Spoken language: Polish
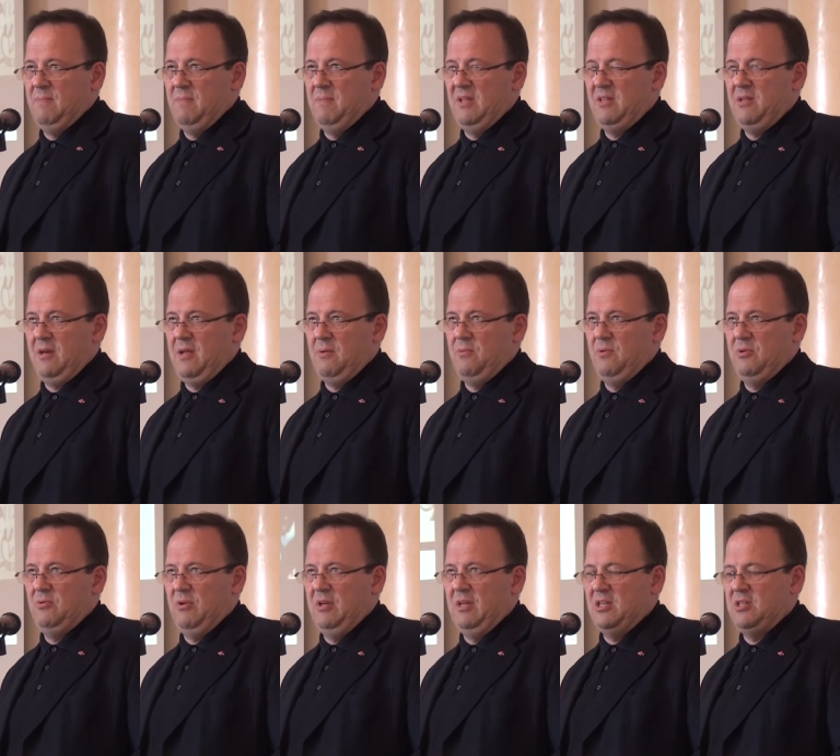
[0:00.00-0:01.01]
materiały,
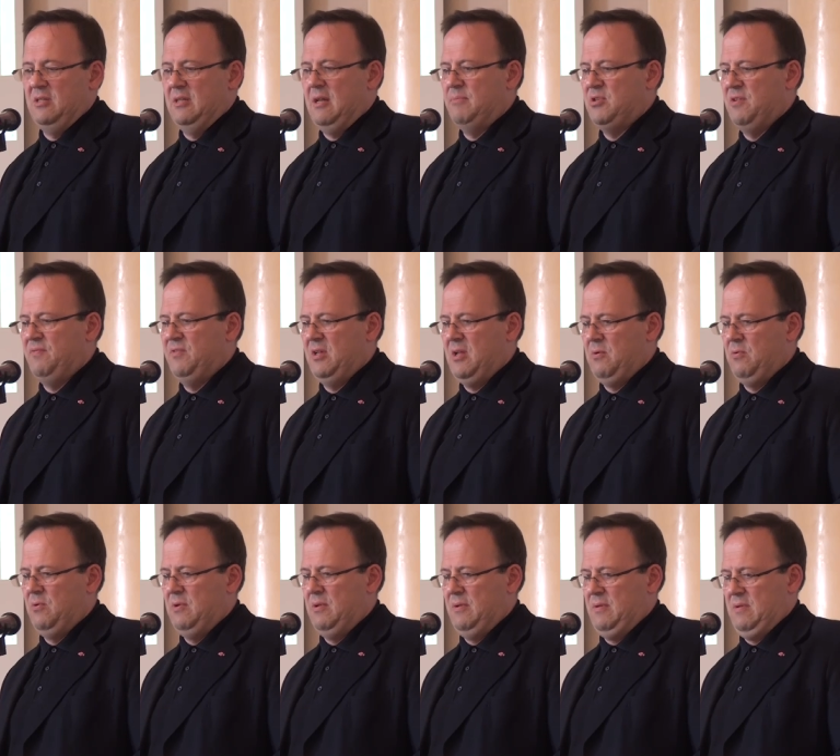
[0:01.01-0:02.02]
które nas, nam się
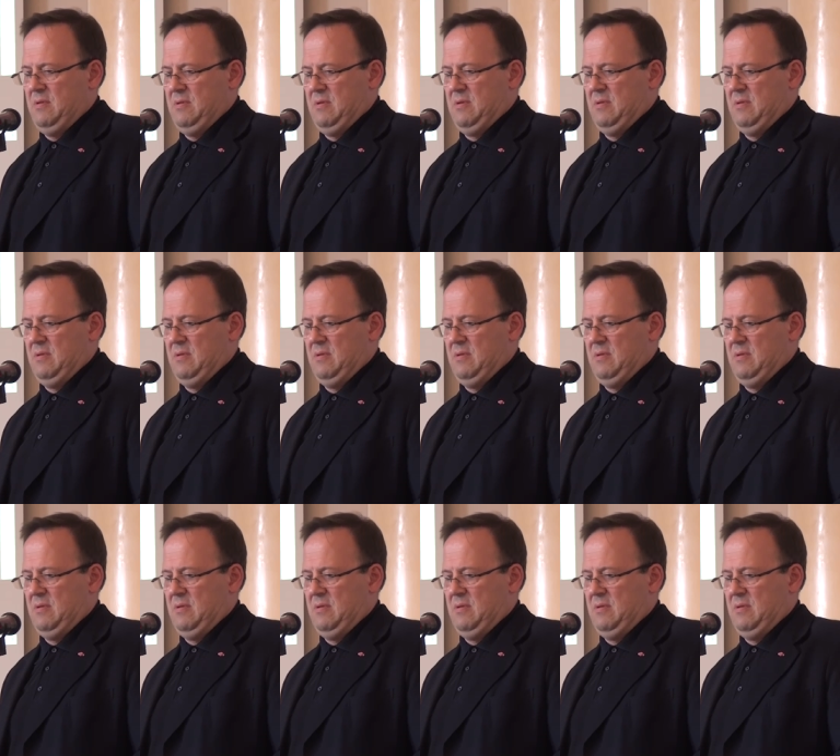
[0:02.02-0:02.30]
wydały